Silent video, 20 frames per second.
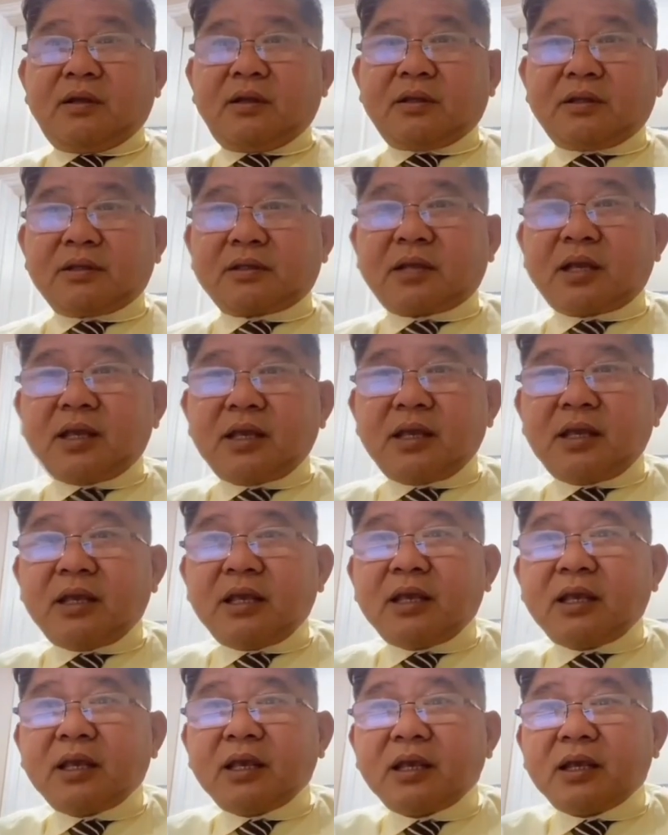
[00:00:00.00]
thì
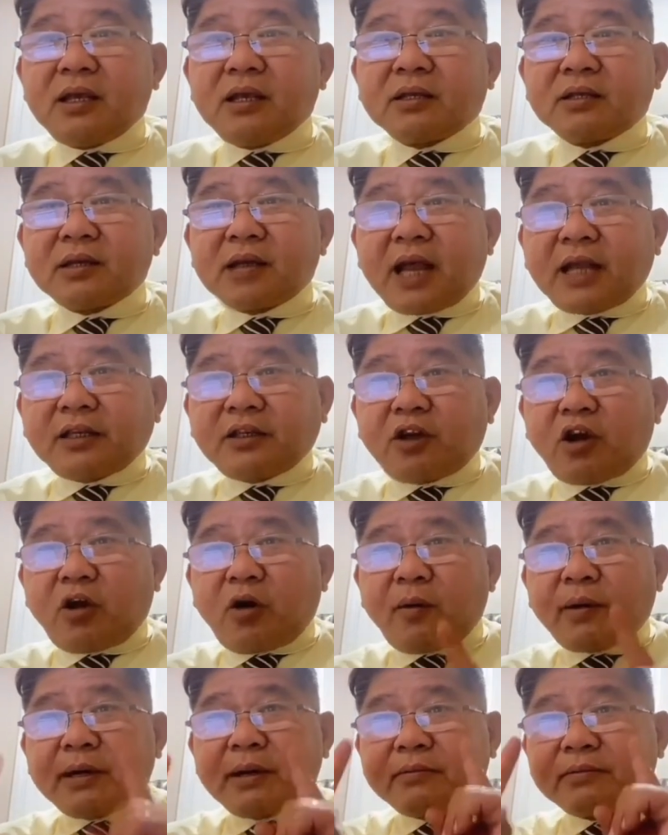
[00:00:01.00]
thưa anh nó có cái
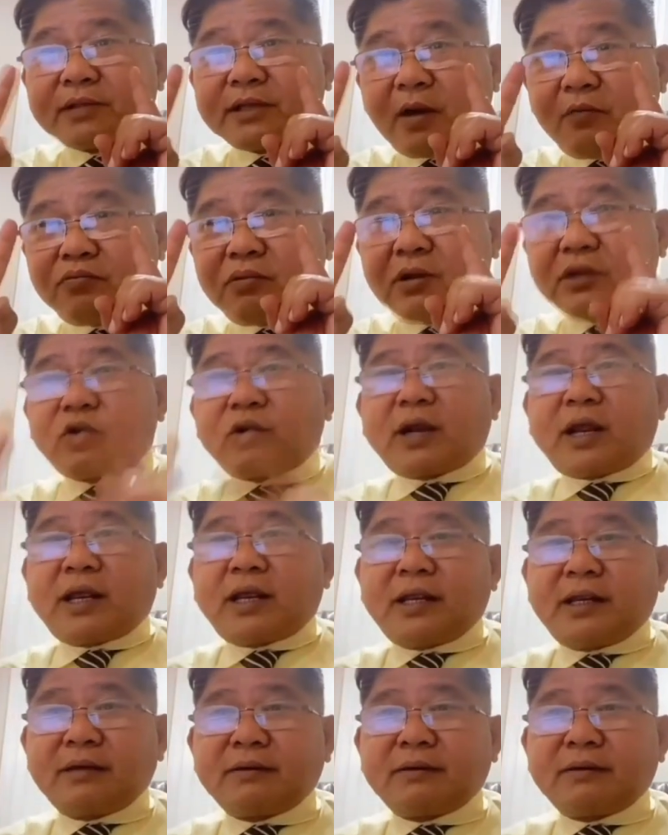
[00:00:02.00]
điểm giống ở chỗ này